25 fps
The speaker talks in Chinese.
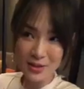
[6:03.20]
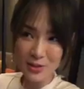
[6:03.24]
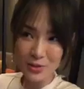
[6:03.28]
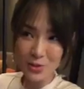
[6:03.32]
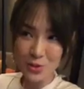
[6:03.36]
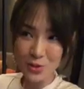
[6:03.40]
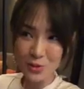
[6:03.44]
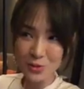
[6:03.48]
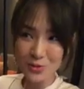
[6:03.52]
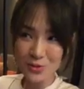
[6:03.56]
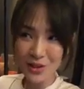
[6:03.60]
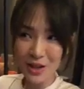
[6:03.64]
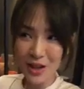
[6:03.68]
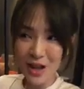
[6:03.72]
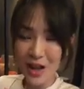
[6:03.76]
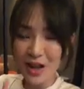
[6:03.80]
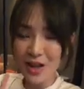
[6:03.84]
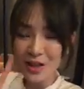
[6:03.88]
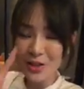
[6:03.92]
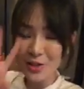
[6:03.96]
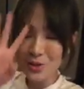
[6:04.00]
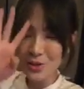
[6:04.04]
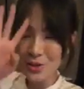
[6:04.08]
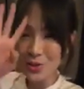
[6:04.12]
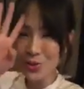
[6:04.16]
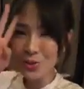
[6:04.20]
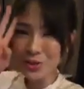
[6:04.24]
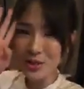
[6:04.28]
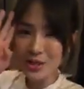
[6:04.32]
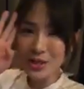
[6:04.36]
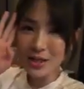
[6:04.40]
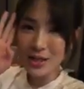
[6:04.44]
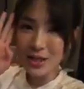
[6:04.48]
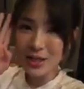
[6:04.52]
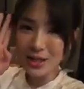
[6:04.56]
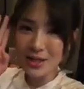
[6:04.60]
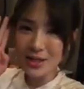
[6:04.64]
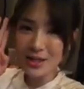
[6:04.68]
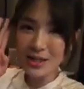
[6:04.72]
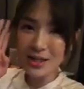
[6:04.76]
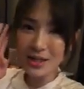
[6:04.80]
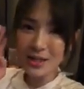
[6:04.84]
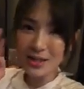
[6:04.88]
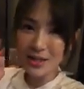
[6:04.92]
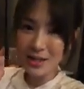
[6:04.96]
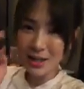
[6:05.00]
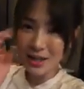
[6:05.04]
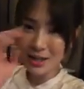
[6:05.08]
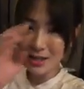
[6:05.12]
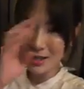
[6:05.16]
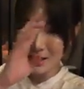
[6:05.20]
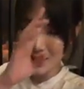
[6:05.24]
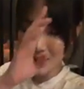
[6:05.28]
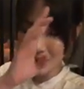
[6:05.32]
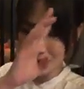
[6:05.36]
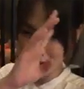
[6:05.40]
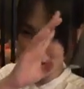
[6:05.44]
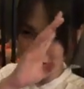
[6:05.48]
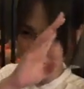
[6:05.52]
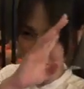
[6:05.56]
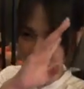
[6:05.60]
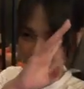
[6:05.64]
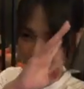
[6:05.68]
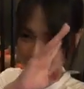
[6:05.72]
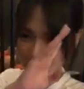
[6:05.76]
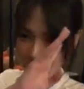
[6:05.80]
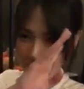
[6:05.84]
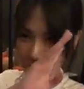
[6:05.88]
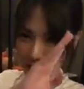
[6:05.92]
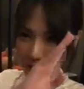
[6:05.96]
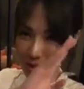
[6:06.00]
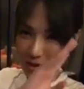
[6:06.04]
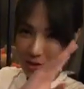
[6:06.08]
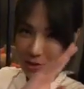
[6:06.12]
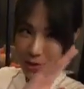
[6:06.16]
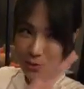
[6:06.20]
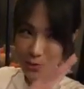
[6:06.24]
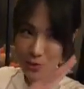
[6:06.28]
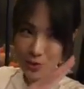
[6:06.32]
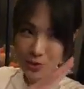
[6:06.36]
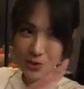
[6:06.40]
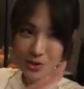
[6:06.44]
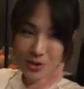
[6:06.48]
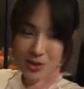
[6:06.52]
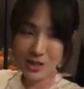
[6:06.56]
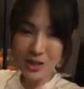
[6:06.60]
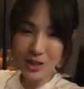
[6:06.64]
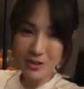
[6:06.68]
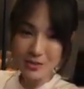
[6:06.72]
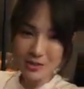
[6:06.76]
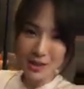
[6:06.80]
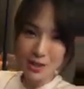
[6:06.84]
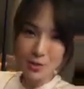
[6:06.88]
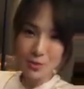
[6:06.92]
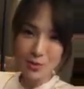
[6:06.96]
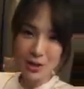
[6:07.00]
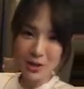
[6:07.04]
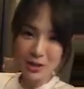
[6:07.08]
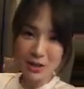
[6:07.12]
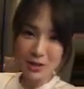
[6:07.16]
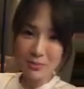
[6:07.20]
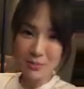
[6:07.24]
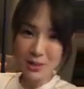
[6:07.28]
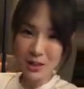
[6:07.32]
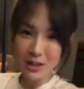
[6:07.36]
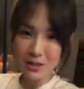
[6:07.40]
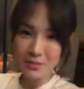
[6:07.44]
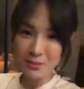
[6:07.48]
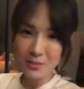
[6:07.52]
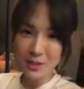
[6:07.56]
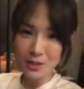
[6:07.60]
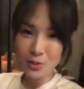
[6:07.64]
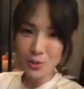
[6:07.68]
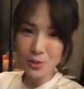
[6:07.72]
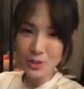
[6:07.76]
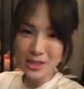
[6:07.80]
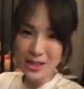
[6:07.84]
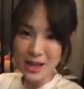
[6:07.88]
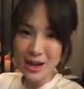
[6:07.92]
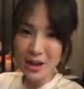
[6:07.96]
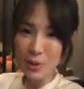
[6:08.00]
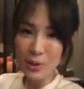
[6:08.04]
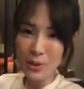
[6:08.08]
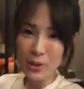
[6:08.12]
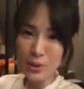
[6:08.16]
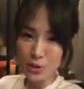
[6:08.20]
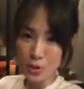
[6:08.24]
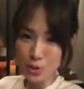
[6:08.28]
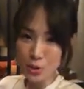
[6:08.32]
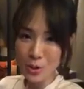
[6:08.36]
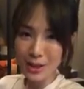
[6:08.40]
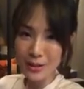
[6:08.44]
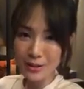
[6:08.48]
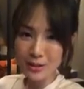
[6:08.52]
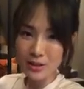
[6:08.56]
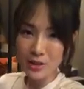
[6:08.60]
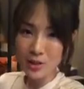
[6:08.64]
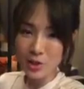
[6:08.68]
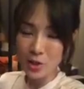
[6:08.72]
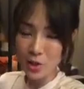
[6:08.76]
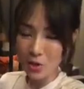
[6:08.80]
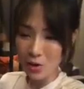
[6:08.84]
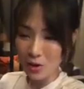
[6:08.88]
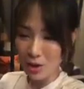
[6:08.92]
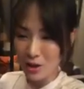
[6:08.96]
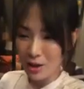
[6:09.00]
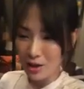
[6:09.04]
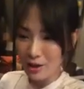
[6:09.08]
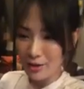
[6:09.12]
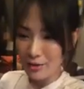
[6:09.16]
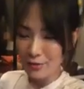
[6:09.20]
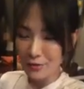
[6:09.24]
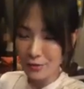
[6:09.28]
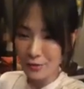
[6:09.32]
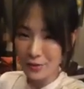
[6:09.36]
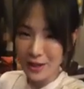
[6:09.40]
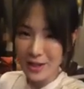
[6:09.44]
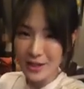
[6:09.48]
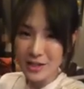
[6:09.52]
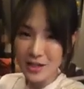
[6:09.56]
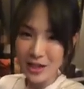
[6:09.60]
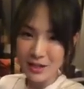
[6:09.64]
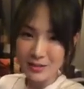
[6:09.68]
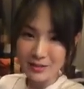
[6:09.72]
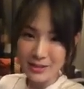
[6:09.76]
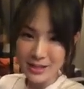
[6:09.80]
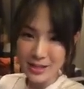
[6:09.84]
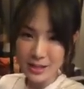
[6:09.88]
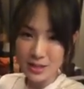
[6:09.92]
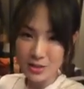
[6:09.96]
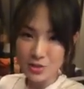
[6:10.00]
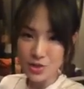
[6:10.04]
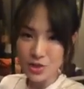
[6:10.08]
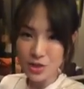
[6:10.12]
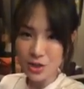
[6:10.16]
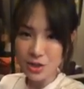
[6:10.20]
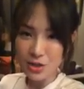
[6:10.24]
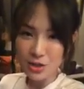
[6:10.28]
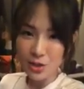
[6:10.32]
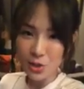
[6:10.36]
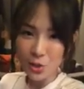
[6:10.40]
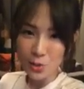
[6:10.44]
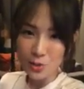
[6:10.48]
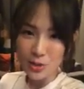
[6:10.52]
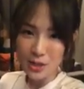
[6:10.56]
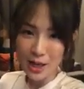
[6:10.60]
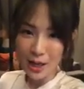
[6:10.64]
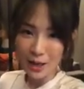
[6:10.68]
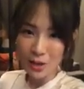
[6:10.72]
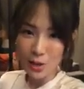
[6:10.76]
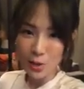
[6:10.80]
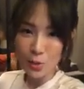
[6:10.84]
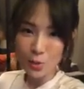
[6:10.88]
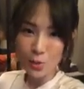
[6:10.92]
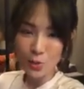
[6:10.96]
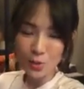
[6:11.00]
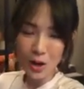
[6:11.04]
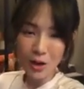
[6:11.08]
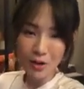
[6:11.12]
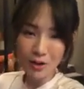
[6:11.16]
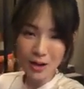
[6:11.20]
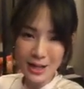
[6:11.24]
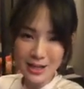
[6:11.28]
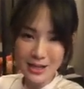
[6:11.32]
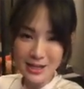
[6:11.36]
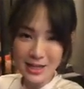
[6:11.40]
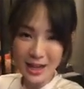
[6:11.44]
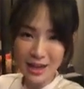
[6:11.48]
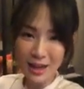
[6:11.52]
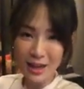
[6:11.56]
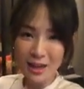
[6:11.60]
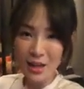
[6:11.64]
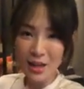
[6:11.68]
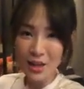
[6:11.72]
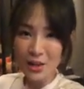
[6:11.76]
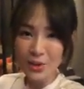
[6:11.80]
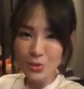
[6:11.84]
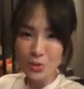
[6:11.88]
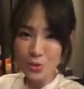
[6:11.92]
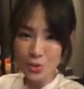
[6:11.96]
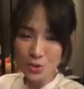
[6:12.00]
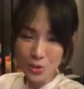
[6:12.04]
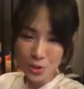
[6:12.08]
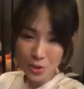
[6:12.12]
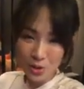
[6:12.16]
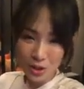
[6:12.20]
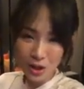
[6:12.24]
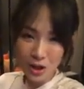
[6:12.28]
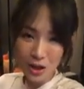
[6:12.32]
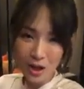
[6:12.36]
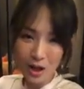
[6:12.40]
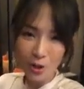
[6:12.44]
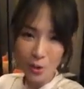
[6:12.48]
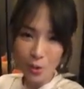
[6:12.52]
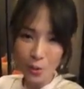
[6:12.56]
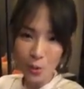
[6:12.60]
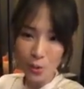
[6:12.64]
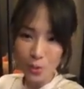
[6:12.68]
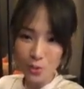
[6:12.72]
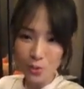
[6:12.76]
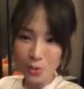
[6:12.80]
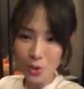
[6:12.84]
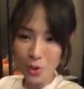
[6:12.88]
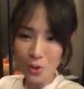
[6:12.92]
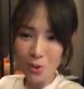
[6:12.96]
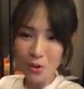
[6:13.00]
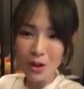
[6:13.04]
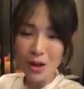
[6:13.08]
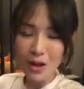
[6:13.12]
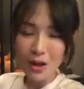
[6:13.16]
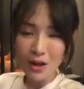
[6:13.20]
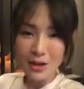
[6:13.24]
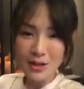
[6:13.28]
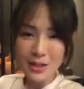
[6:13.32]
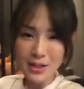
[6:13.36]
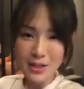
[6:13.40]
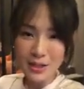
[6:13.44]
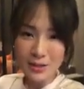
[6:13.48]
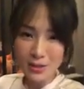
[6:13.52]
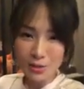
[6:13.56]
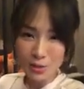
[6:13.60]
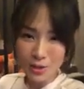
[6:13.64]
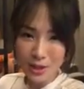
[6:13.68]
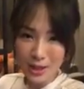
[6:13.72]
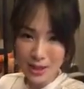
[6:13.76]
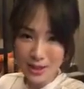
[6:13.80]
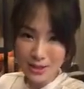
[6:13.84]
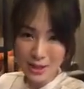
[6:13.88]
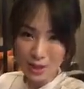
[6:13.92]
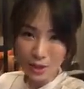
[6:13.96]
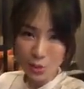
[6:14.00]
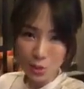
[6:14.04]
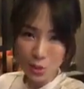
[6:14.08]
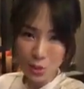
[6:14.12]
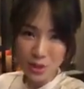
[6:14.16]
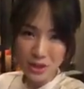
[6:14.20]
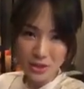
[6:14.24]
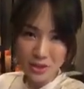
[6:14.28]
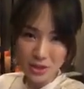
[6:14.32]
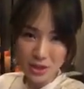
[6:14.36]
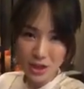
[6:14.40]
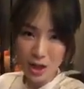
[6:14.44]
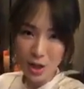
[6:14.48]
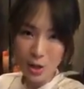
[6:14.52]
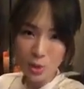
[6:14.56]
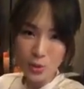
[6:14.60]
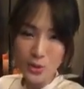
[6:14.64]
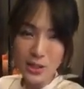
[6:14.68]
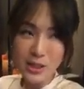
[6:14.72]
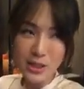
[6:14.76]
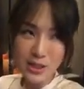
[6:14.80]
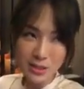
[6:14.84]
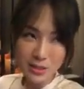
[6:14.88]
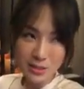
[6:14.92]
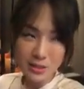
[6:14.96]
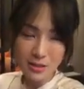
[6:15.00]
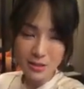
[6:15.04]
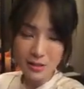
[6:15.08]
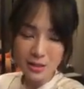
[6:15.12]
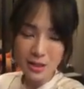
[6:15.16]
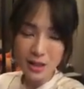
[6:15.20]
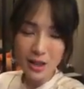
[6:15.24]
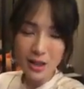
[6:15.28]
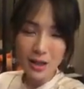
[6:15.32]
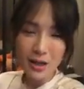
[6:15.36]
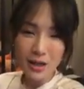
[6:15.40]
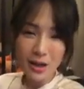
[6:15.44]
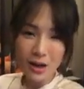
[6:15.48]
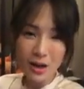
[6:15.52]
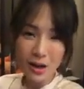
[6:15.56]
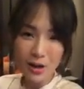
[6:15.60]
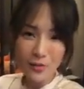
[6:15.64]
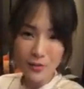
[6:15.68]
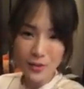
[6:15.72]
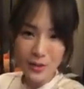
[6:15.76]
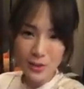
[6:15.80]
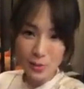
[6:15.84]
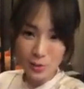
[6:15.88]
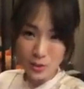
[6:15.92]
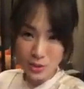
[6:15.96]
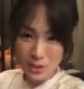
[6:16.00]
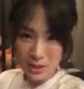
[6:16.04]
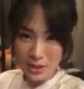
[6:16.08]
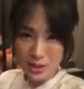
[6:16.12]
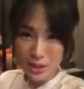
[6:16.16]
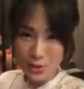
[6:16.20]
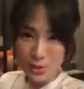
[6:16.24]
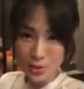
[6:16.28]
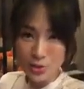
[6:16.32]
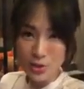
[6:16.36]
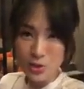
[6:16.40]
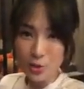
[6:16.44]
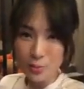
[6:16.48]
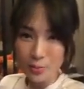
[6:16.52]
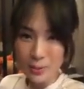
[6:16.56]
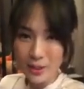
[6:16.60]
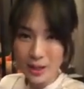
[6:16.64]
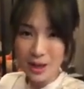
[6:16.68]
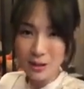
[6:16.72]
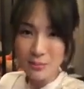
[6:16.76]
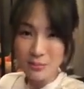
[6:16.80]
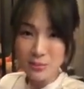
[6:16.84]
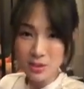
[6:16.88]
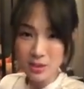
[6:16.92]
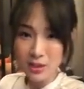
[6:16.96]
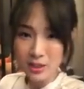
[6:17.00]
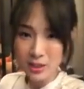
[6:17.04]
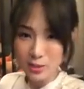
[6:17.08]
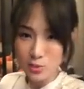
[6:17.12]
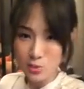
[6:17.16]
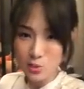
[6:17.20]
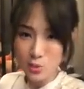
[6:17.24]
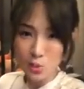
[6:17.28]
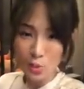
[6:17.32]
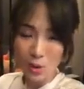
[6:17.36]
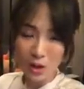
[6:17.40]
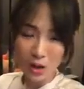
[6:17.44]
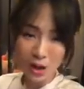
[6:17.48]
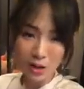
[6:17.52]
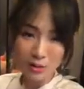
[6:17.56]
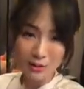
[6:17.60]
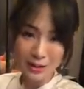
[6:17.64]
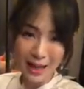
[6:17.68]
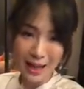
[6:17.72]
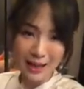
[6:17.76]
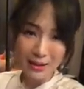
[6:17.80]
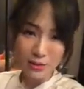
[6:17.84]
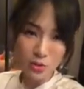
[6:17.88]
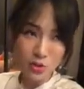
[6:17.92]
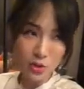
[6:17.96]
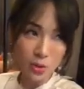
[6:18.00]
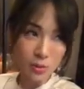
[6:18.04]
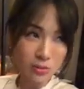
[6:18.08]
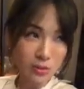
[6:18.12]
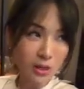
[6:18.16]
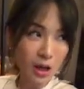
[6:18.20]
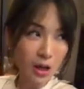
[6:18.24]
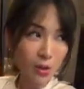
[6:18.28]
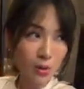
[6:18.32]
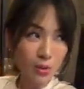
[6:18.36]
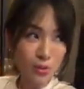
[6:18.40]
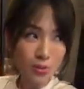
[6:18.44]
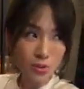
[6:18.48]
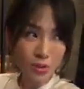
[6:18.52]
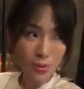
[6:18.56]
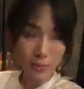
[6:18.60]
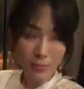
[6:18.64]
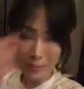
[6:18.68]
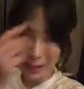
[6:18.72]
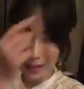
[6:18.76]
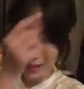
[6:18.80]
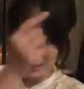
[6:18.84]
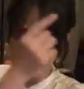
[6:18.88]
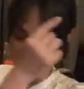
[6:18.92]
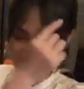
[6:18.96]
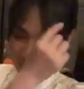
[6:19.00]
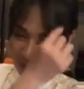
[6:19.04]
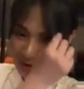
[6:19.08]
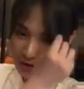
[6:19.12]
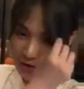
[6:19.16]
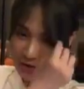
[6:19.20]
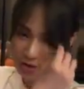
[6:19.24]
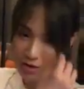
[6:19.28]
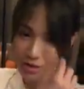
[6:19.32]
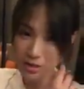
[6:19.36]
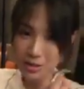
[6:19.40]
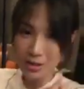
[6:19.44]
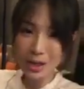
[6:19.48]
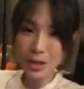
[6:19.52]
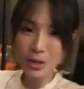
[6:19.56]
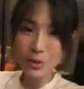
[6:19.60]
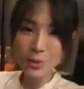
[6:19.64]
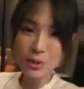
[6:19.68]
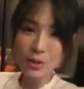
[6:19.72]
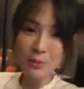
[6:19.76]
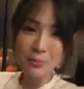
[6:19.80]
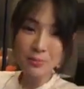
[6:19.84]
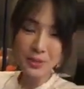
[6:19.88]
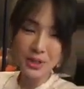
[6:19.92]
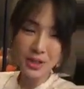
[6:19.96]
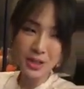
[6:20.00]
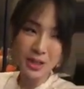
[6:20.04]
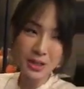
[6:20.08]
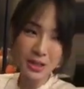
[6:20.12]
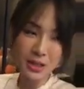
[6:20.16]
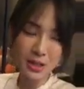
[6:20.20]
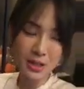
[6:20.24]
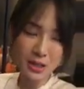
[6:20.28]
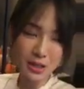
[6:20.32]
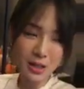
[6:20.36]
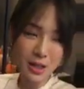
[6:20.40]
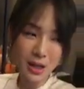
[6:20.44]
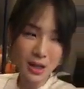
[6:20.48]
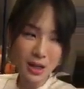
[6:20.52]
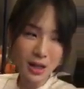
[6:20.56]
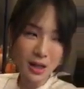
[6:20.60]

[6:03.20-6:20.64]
分钟。就是我之前一直很很想要找一件那个宋智孝在《Running Man》里面常会穿的那种非常紧身的牛仔裤，然后看起来。却又很好活动，而且看起来腿超细的。然后反正我之前就是有被他们的脸书广告打中，然后我就买买来试试看，因为很便宜。